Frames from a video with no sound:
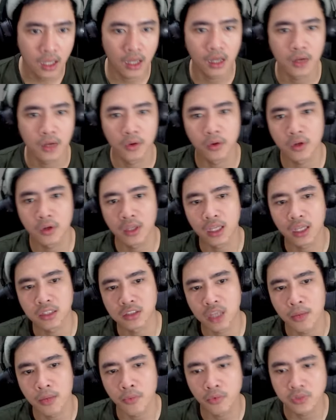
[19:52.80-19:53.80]
Go get
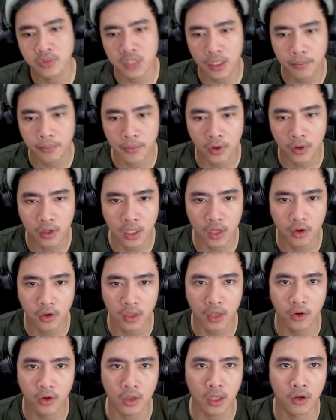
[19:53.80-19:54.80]
some sip. Oke, oke,
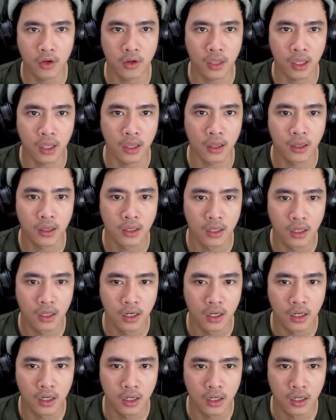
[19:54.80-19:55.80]
ah. oke, oke.
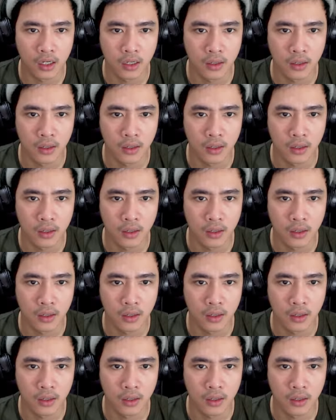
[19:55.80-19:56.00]
Ah. Ah.